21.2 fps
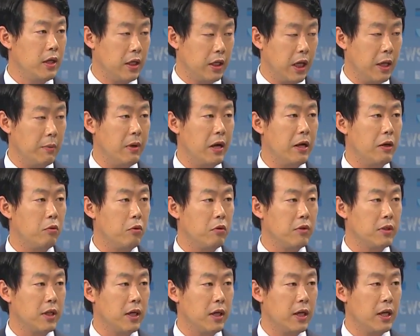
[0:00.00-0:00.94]

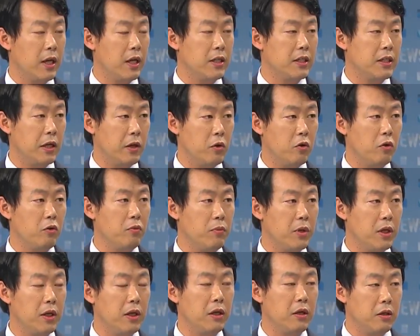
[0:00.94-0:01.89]
개발공사의
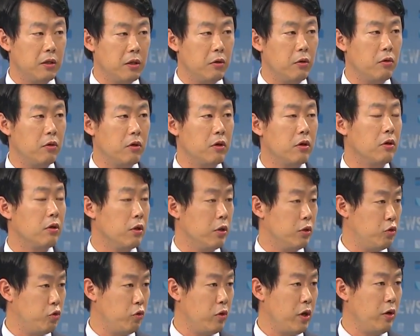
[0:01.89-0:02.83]
채용비리 의혹을
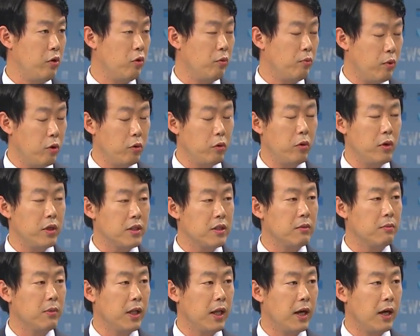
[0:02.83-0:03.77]
추가로
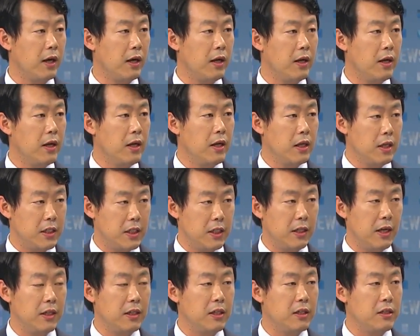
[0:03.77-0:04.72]
폭로했습니다. 지난